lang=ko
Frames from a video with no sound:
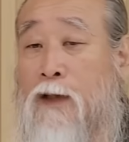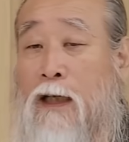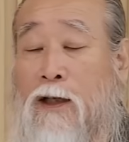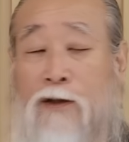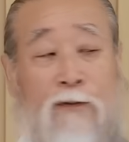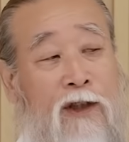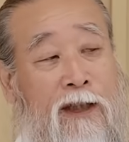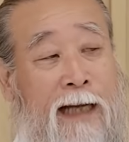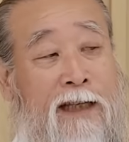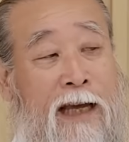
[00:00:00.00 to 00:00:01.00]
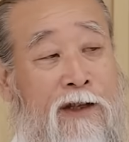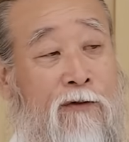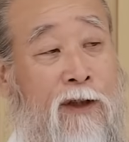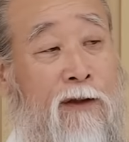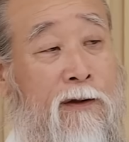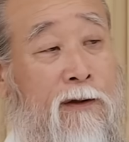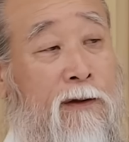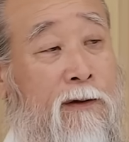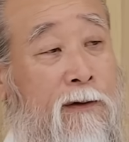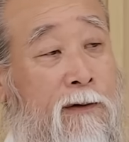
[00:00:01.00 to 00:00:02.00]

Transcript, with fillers: 그런데 지금 그게 다 깨지고 있는 거죠.